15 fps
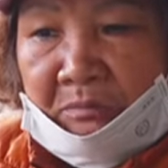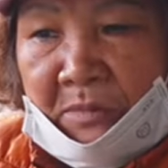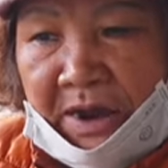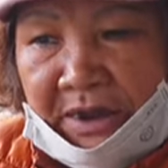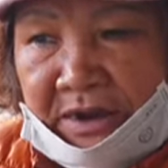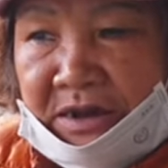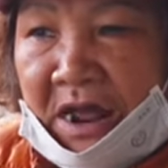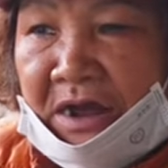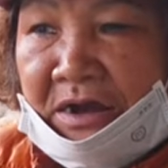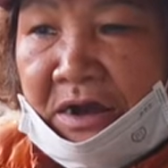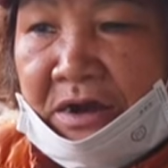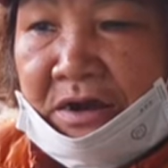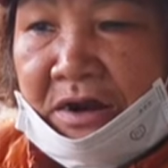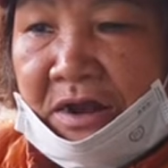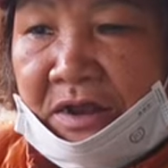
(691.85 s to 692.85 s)
bảy thằng
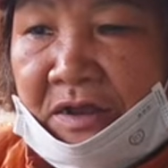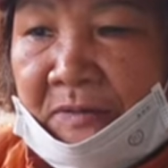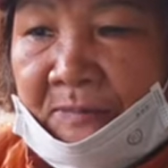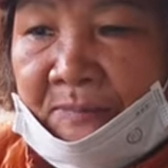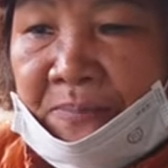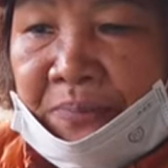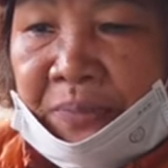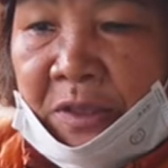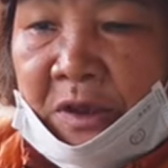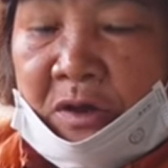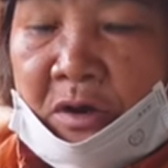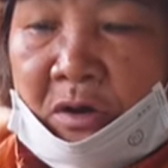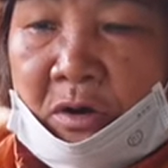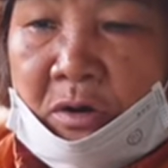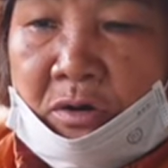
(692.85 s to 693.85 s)
ở đấy
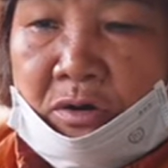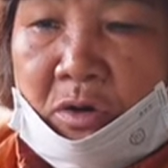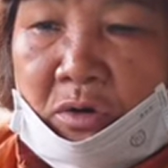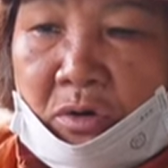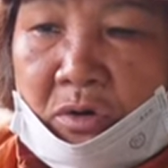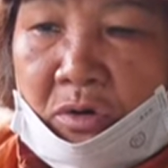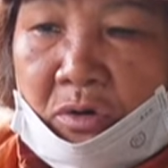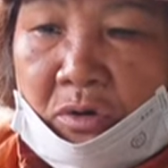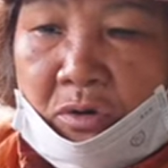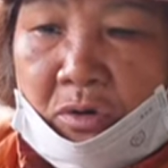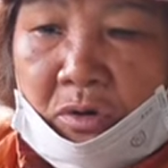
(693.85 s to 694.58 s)
gõ nổ